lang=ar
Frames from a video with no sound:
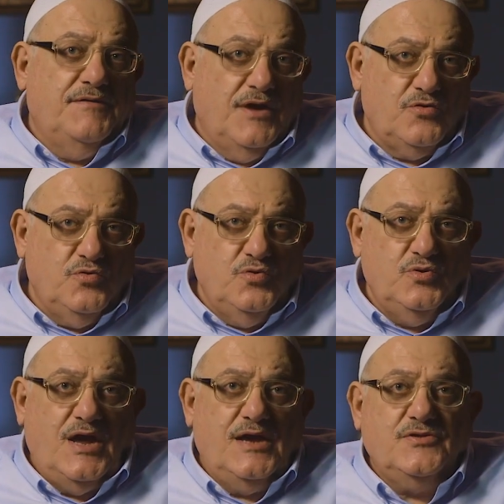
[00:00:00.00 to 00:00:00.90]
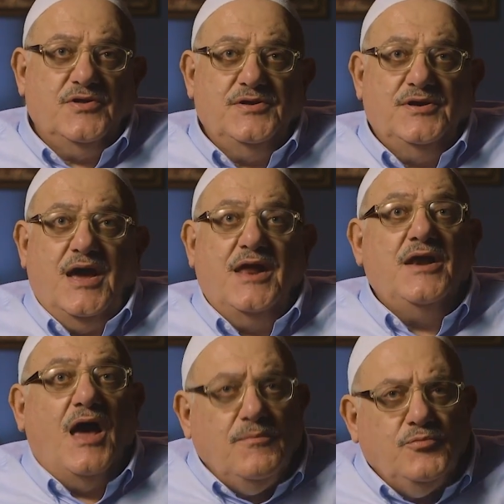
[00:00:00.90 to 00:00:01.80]
نقول أيضا
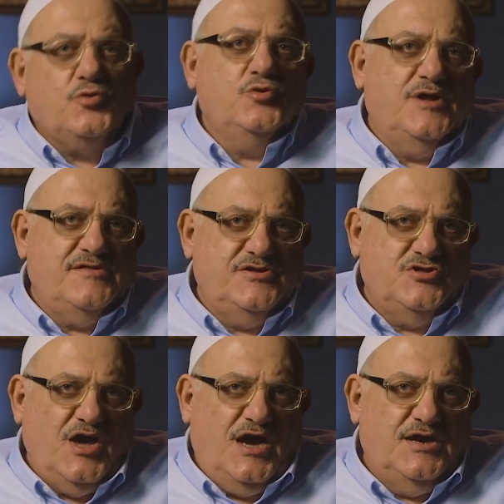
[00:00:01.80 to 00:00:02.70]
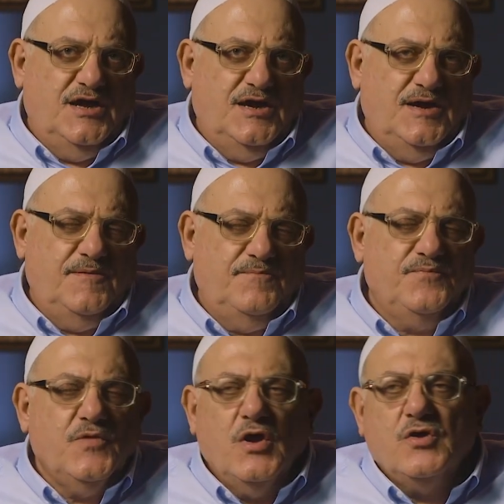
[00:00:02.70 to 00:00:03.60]
الأمر الذي جعلها
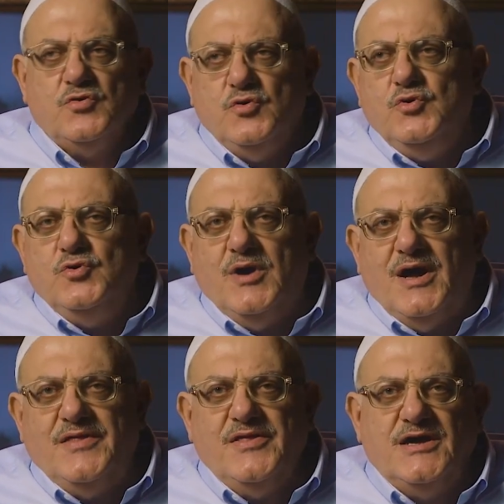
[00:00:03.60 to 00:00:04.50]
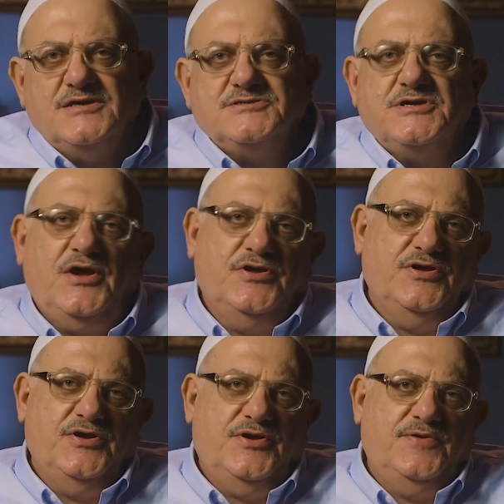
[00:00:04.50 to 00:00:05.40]
كل هذا
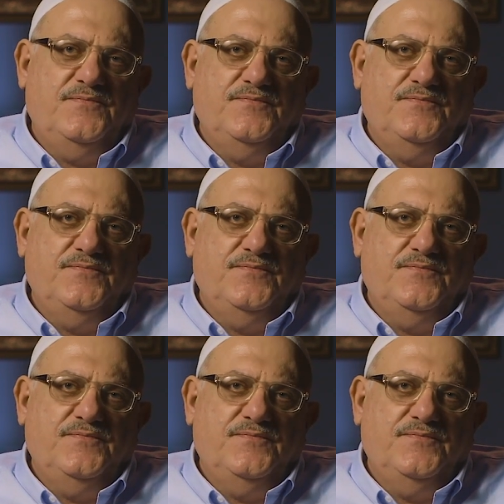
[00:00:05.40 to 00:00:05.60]
صحيح